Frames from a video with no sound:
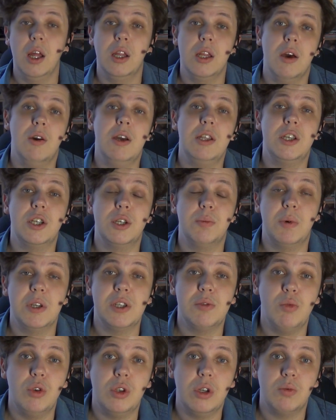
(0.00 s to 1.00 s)
Давайте же
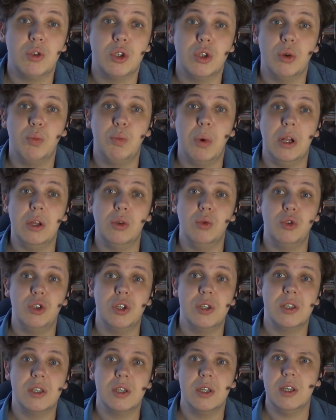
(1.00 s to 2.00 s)
посмотрим, что
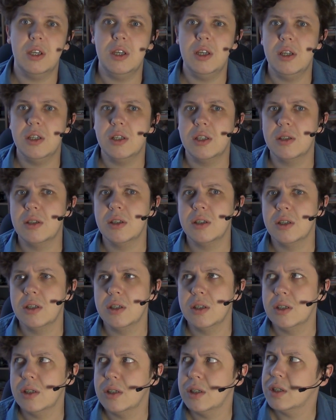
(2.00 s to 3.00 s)
получится из
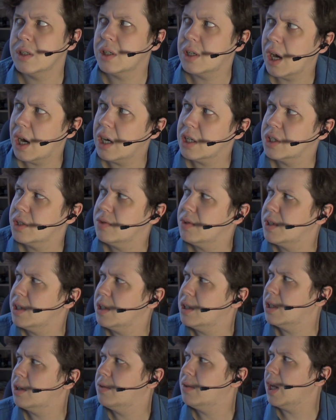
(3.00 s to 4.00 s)
э, каждого из
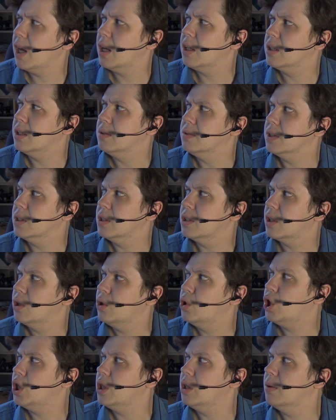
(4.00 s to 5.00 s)
этих вариантов, за
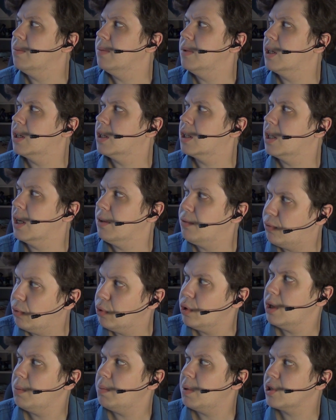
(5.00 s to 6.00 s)
исключением
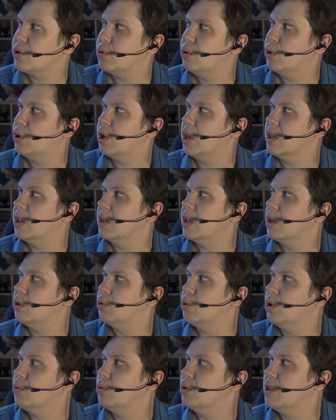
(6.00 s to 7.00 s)
диктофона, поскольку я на
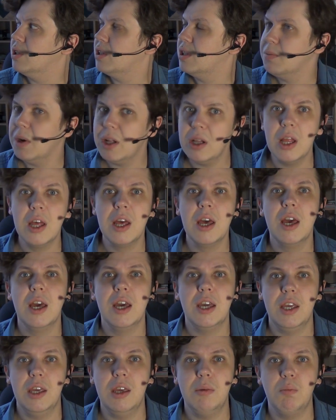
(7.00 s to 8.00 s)
натуре его не снимал,
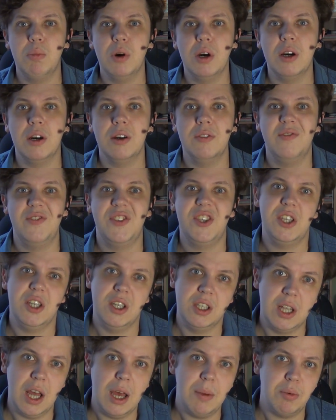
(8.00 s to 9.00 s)
ибо
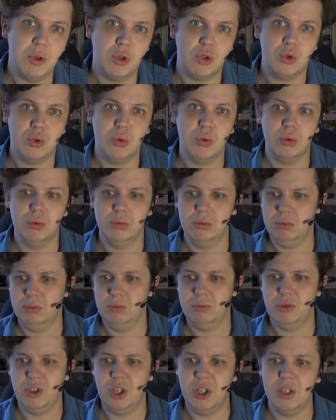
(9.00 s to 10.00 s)
всегда пишу
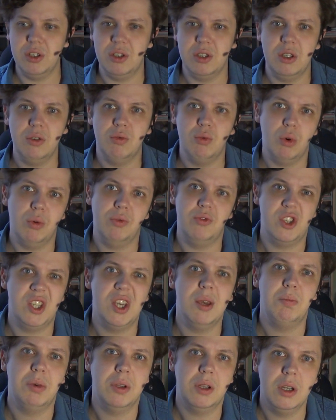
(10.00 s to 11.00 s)
через него
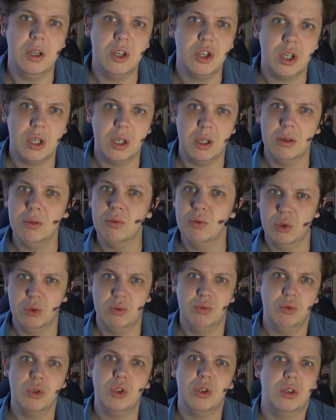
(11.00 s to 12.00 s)
все петлички,
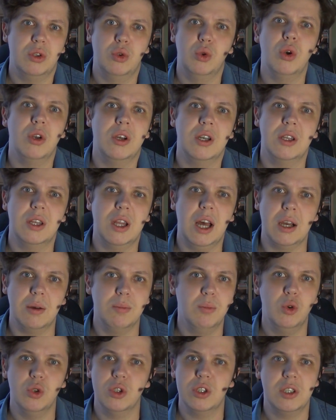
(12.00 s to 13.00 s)
вот, вот только так.
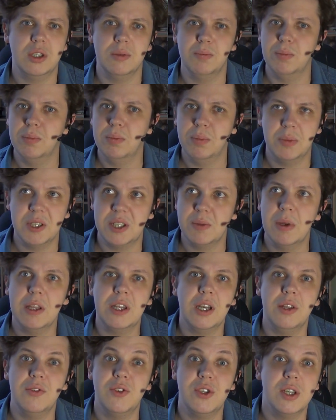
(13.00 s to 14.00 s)
Можете
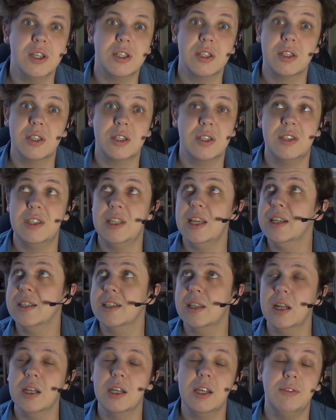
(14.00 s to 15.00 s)
посмотреть все, все
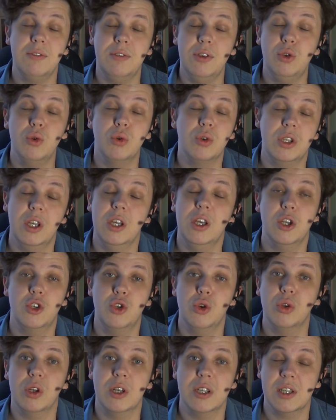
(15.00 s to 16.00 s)
остальные видео, где я
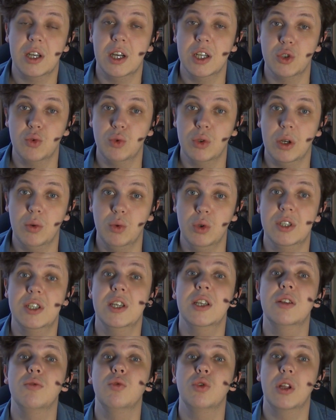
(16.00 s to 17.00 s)
что-то расхаживаю на
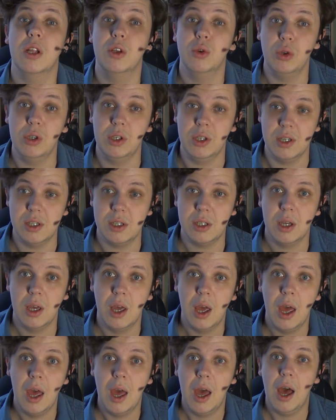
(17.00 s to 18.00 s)
улице. Это вот оно и есть.
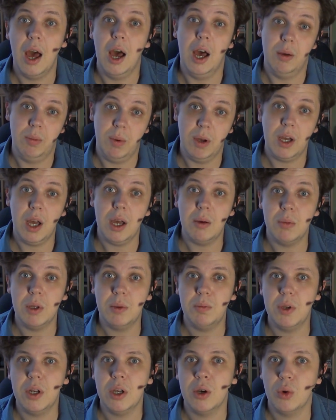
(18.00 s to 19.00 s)
А пока
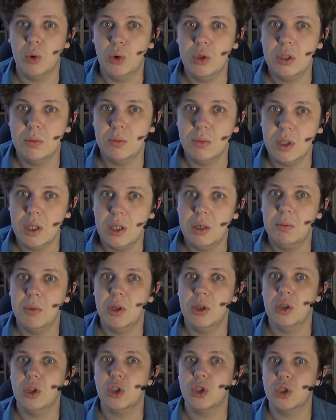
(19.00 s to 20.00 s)
мы переходим
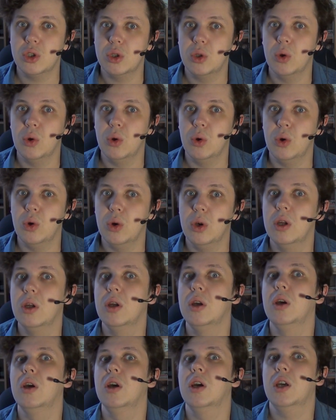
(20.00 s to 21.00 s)
именно что
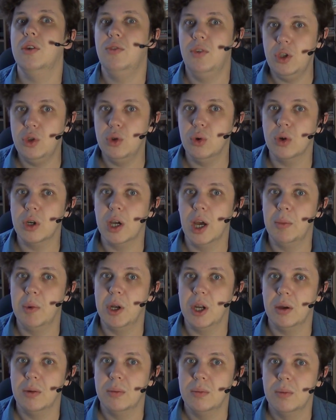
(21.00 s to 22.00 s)
к
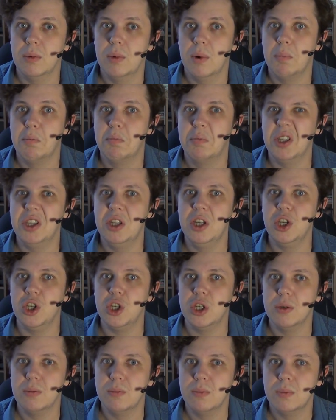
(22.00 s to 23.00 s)
видеокамере.
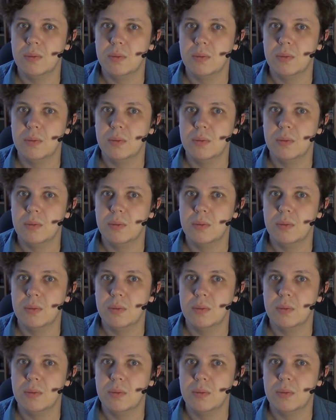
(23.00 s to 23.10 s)
Пыдыщ!